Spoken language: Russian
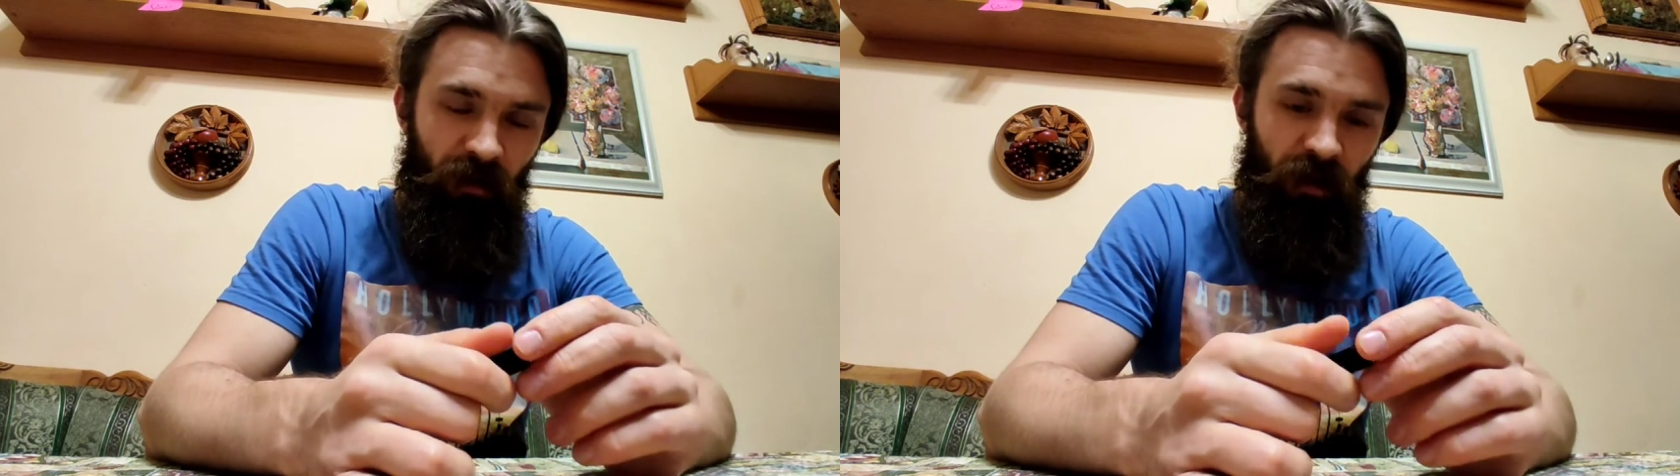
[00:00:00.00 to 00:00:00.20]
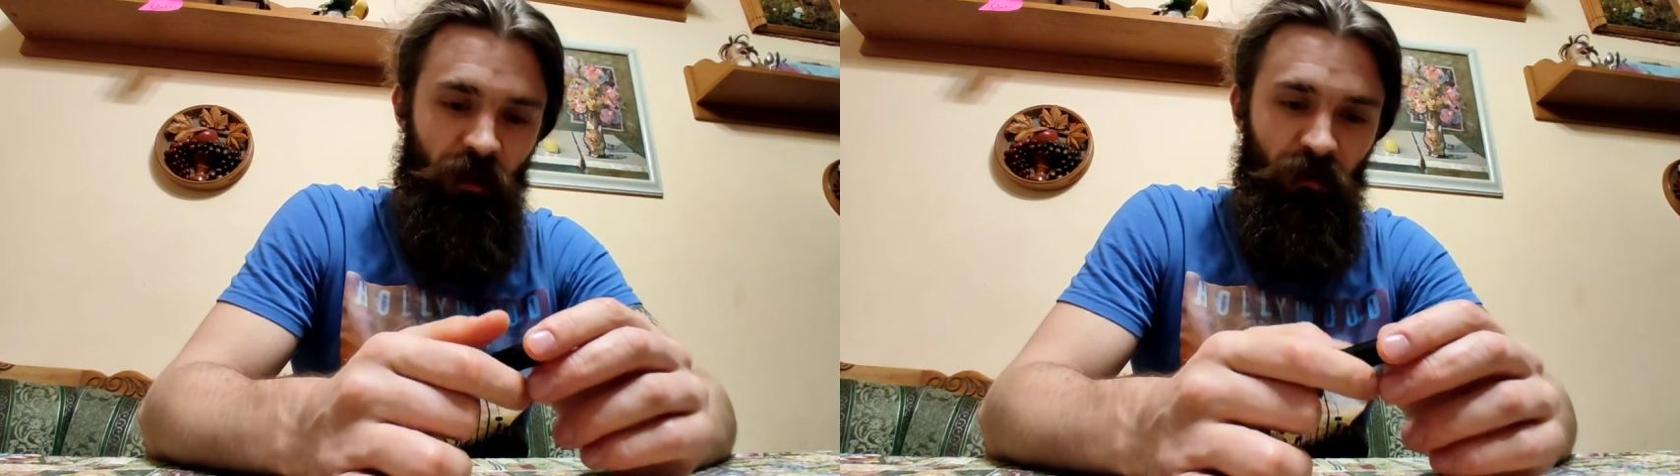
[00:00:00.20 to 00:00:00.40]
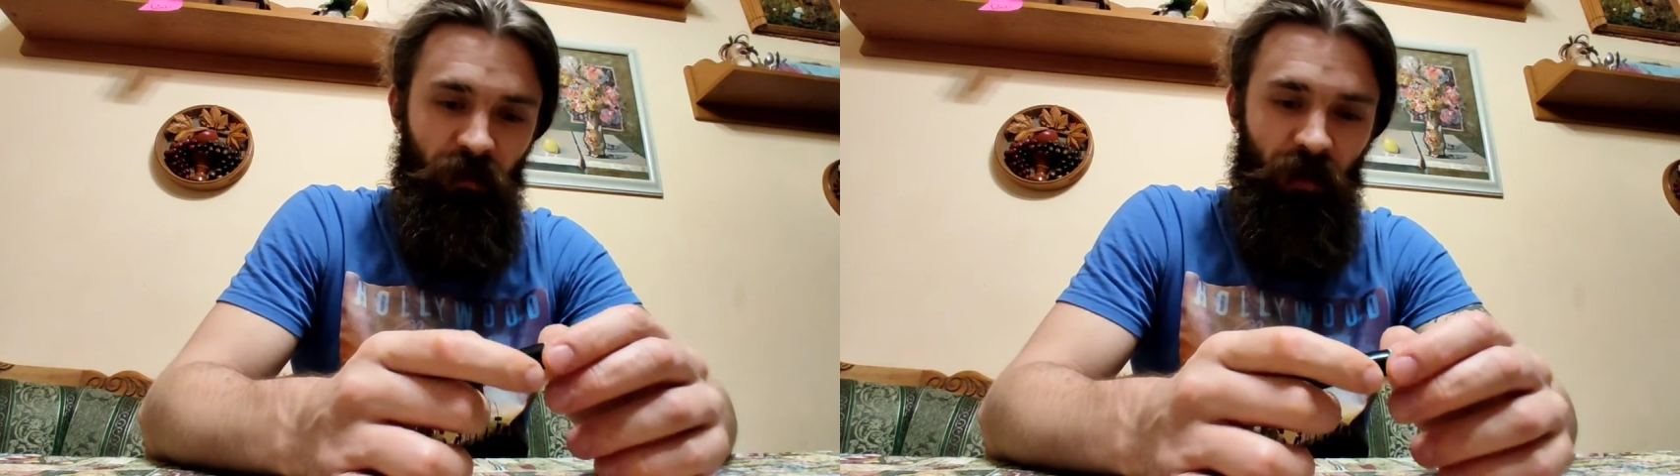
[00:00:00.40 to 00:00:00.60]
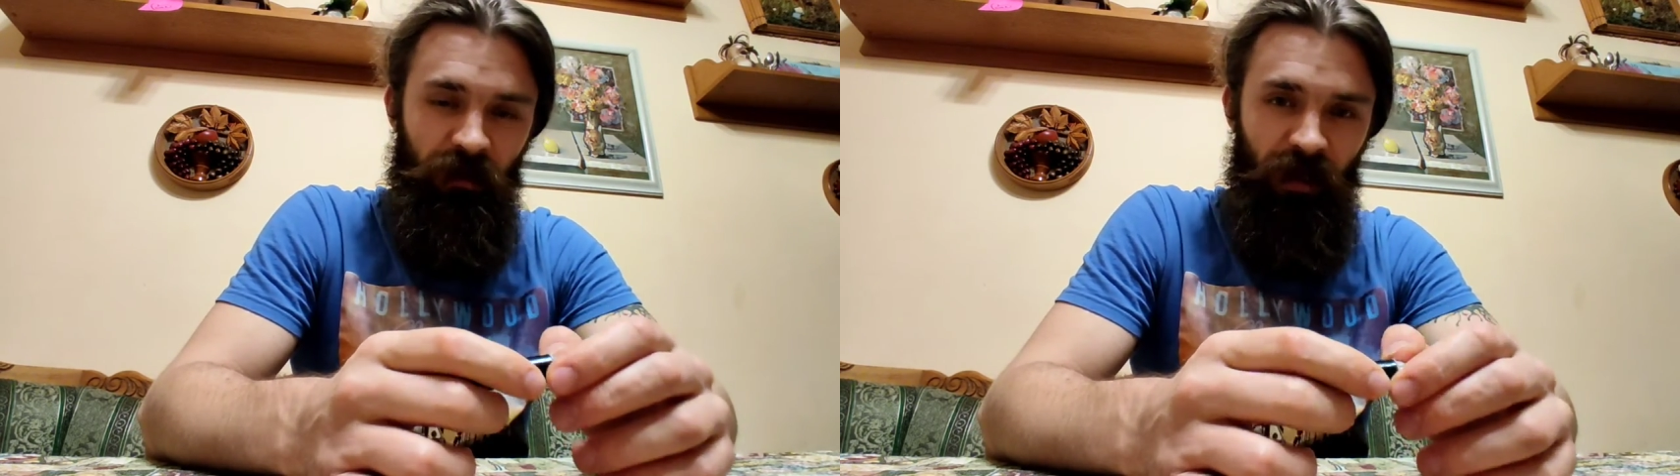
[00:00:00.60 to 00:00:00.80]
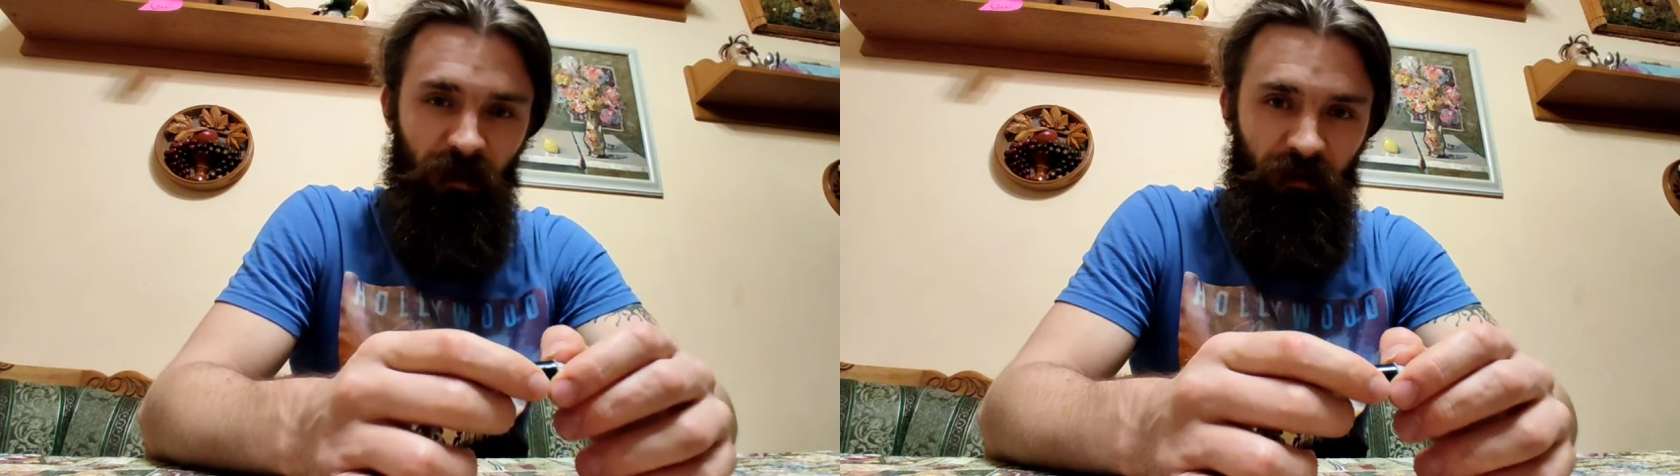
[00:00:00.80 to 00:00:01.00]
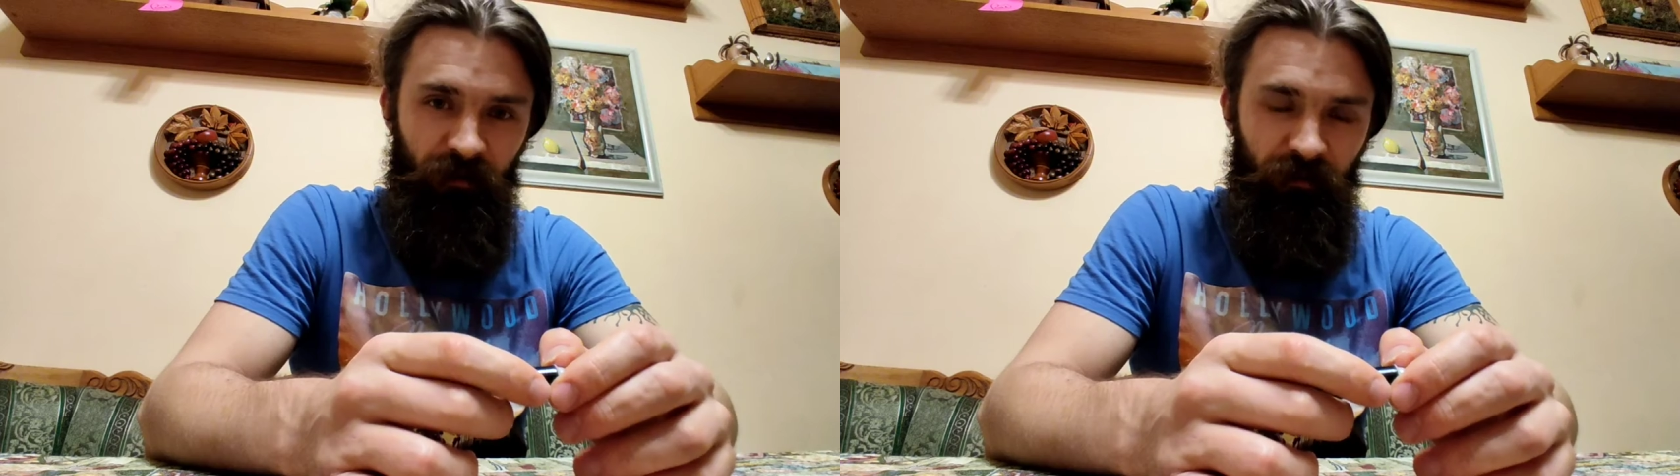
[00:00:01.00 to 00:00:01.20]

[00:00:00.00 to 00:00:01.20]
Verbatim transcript: нашего Творца.